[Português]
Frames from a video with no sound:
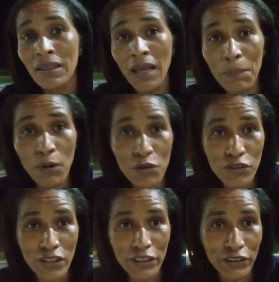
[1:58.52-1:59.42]
Tá bom,
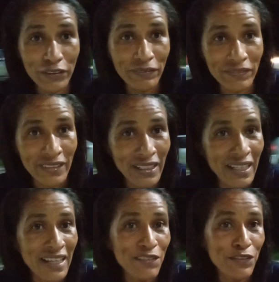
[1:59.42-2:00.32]
gente?
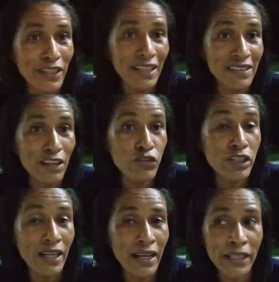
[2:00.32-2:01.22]
Fica essa
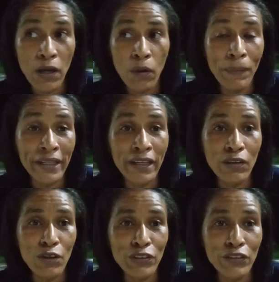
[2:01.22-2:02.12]
dica aí, ó, para quem
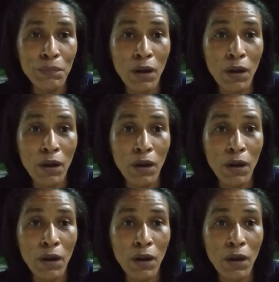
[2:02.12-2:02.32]
gosta de